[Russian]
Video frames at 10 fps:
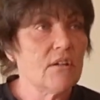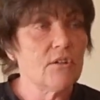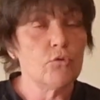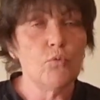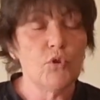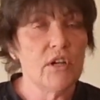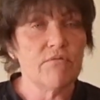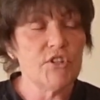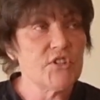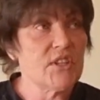Одну я
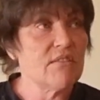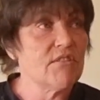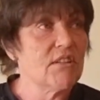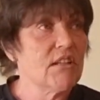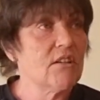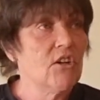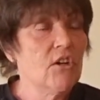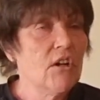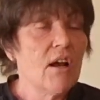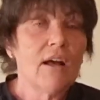выставила,
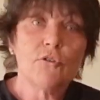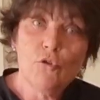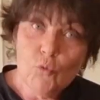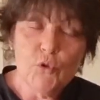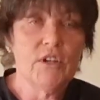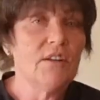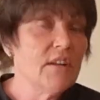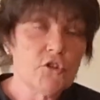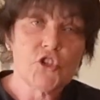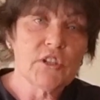одну я
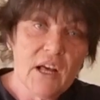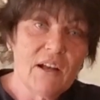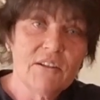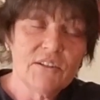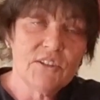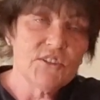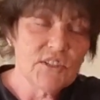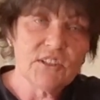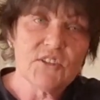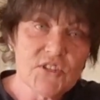нашла, и
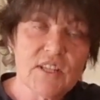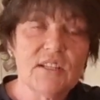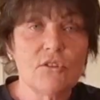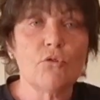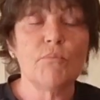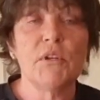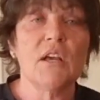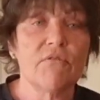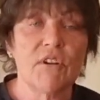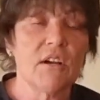где-то стоит у
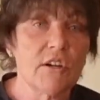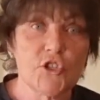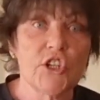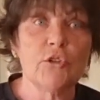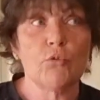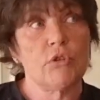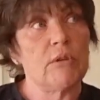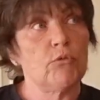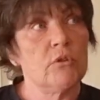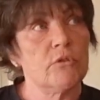меня в гараже. Но
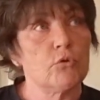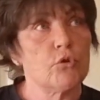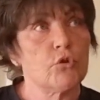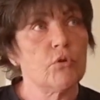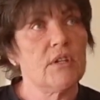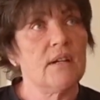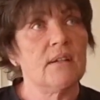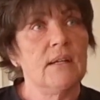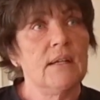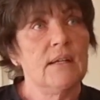то, э, то что
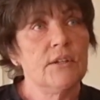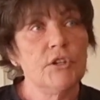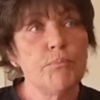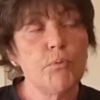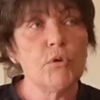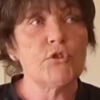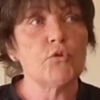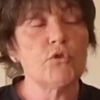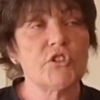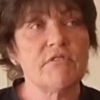я не
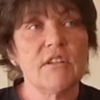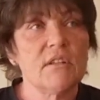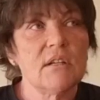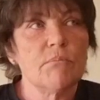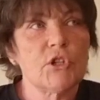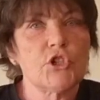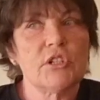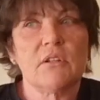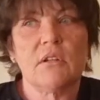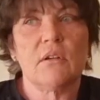пользую швейные
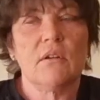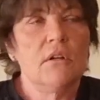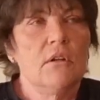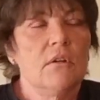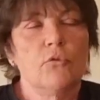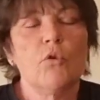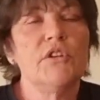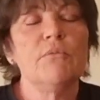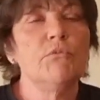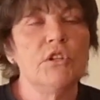машинки, но
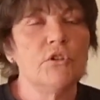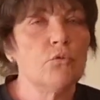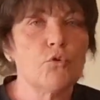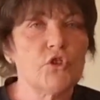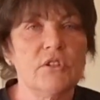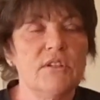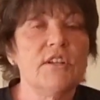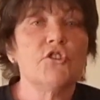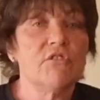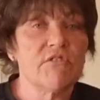они мне не нужны,
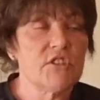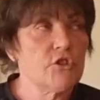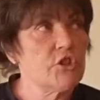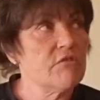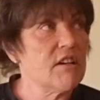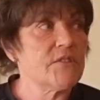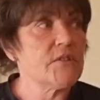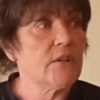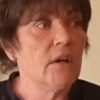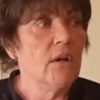нечего зашивать.